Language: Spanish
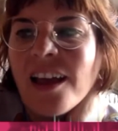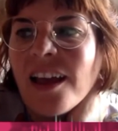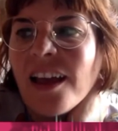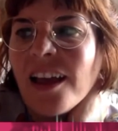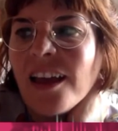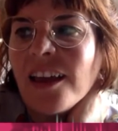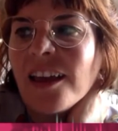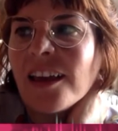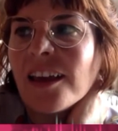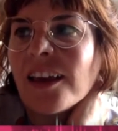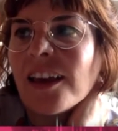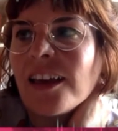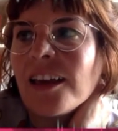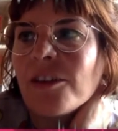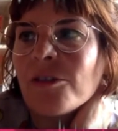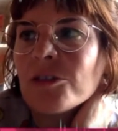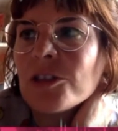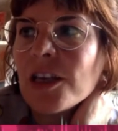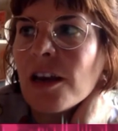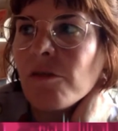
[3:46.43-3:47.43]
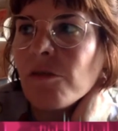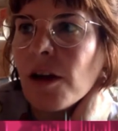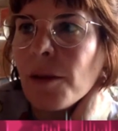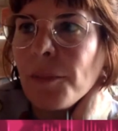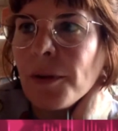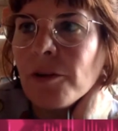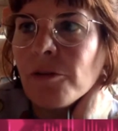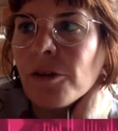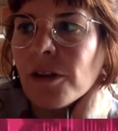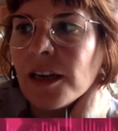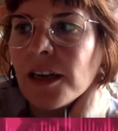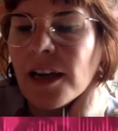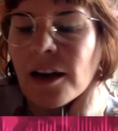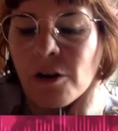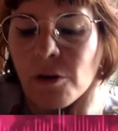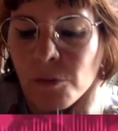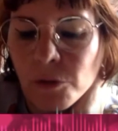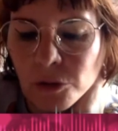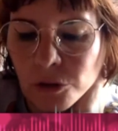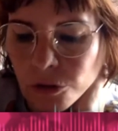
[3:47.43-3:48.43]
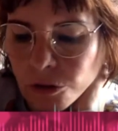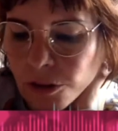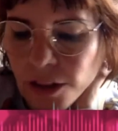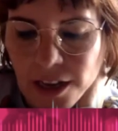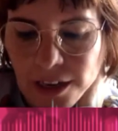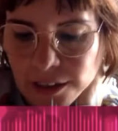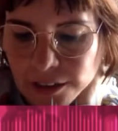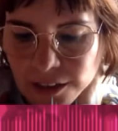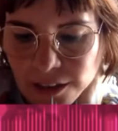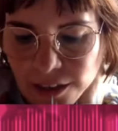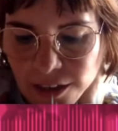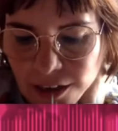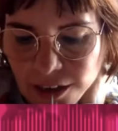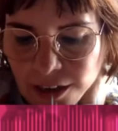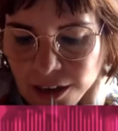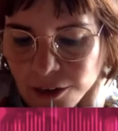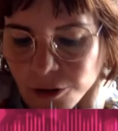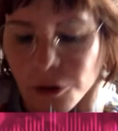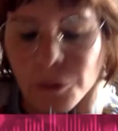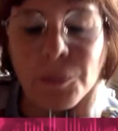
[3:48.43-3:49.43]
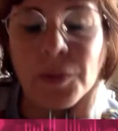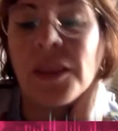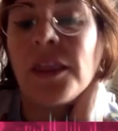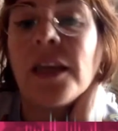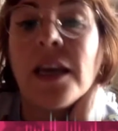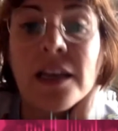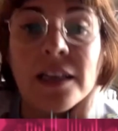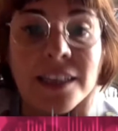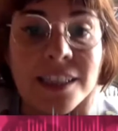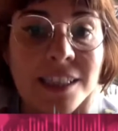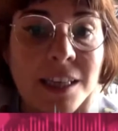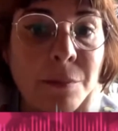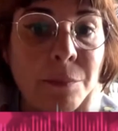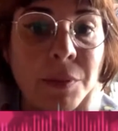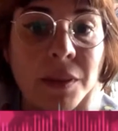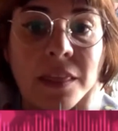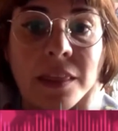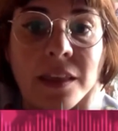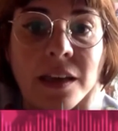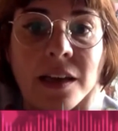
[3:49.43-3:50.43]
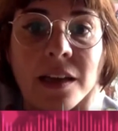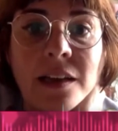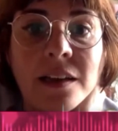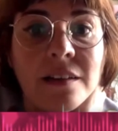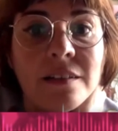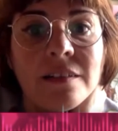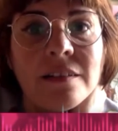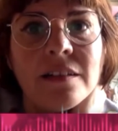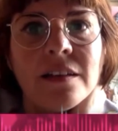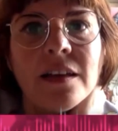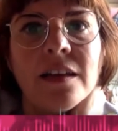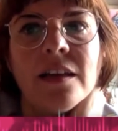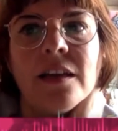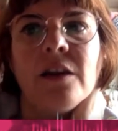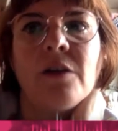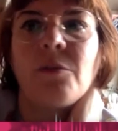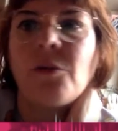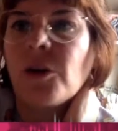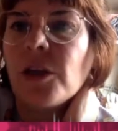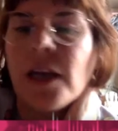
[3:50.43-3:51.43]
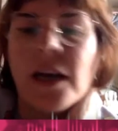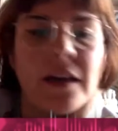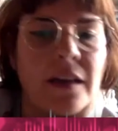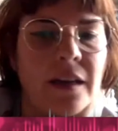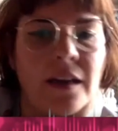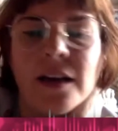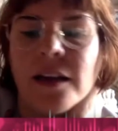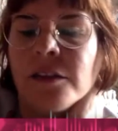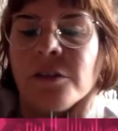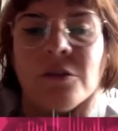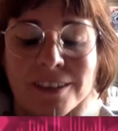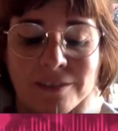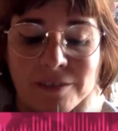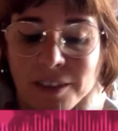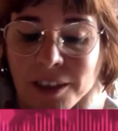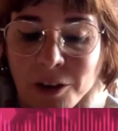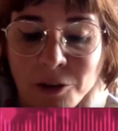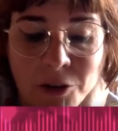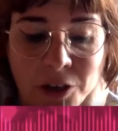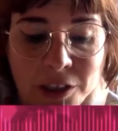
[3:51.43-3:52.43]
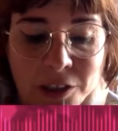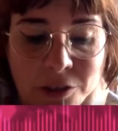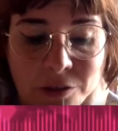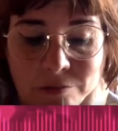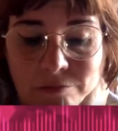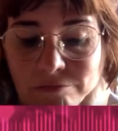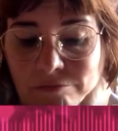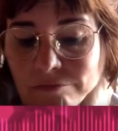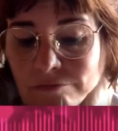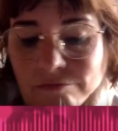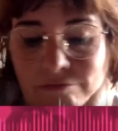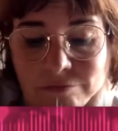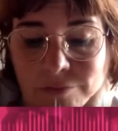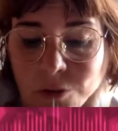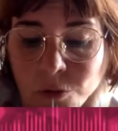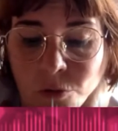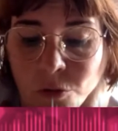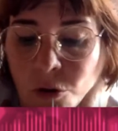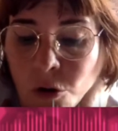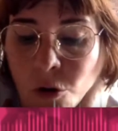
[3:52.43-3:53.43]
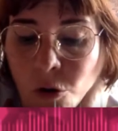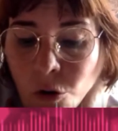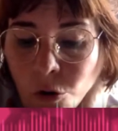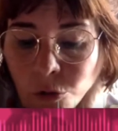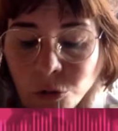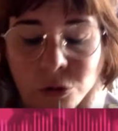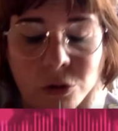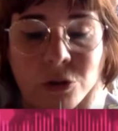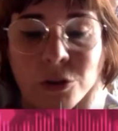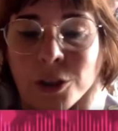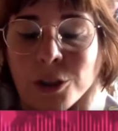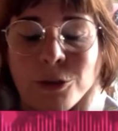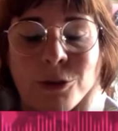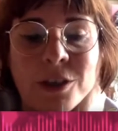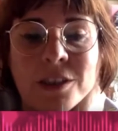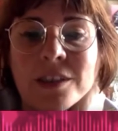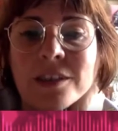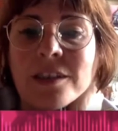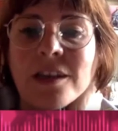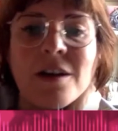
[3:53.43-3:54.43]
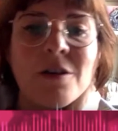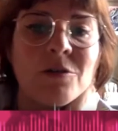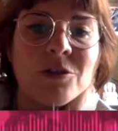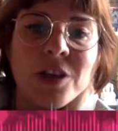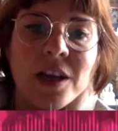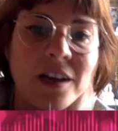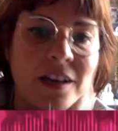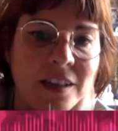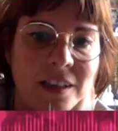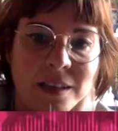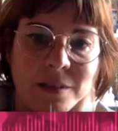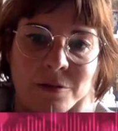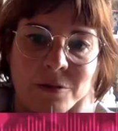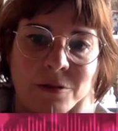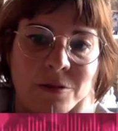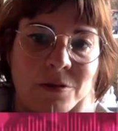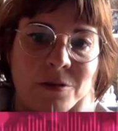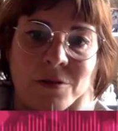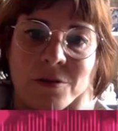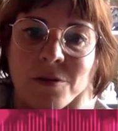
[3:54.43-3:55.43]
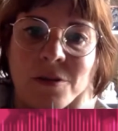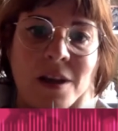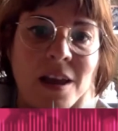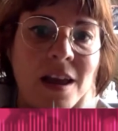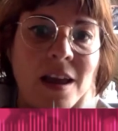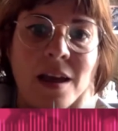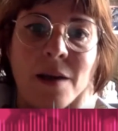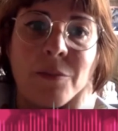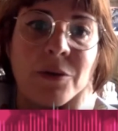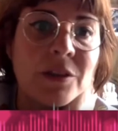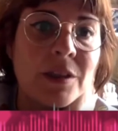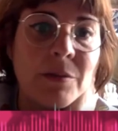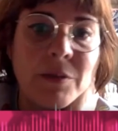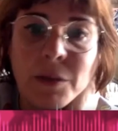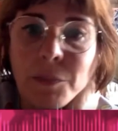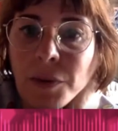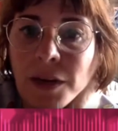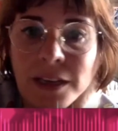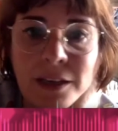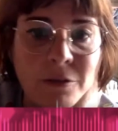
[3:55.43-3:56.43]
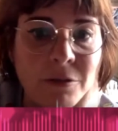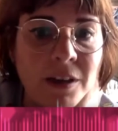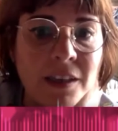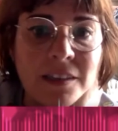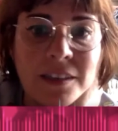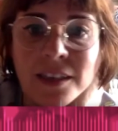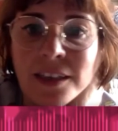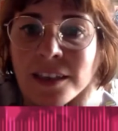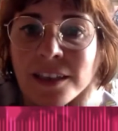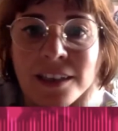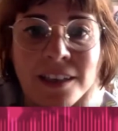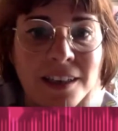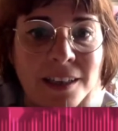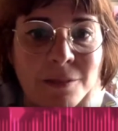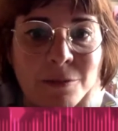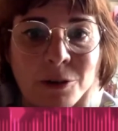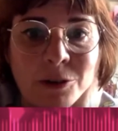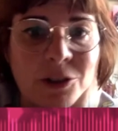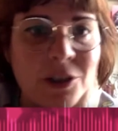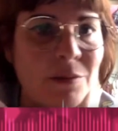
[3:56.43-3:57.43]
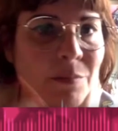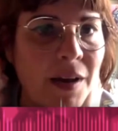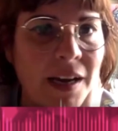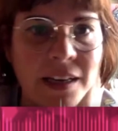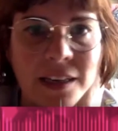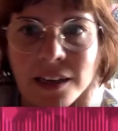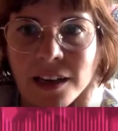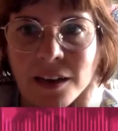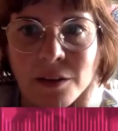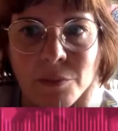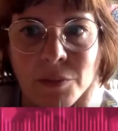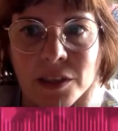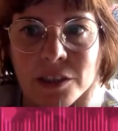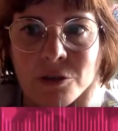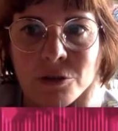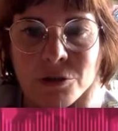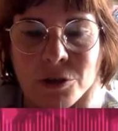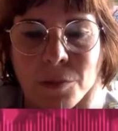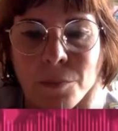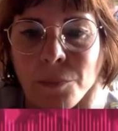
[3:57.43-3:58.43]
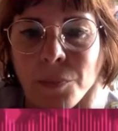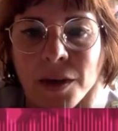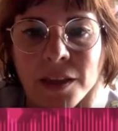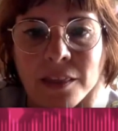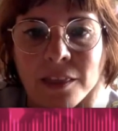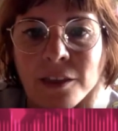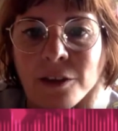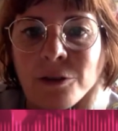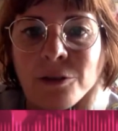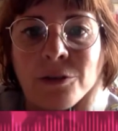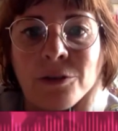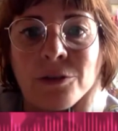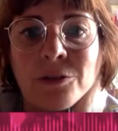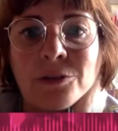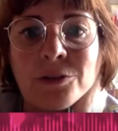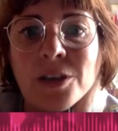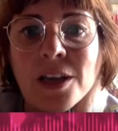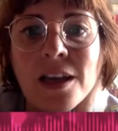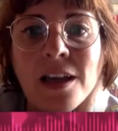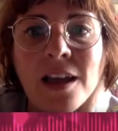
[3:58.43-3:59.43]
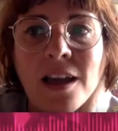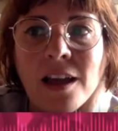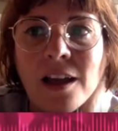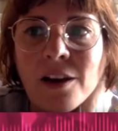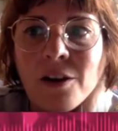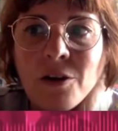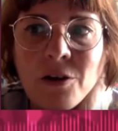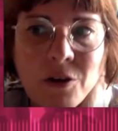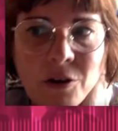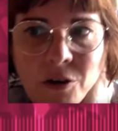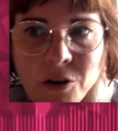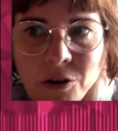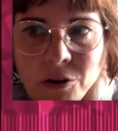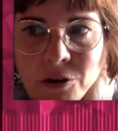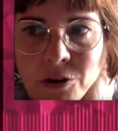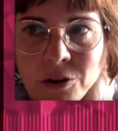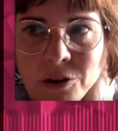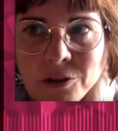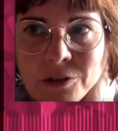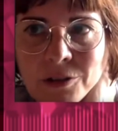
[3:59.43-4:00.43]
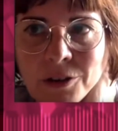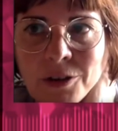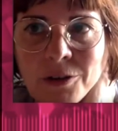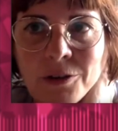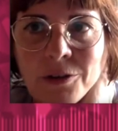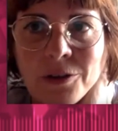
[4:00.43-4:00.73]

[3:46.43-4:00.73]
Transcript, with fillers: en que no sea una peluquería como todas, que tenga algo especial. Y es especial eh, lo voy agregando. Creo que es un conjunto de todas esas cosas que llevo, pues de ver películas, de leer libros, imaginarme esos espacios con,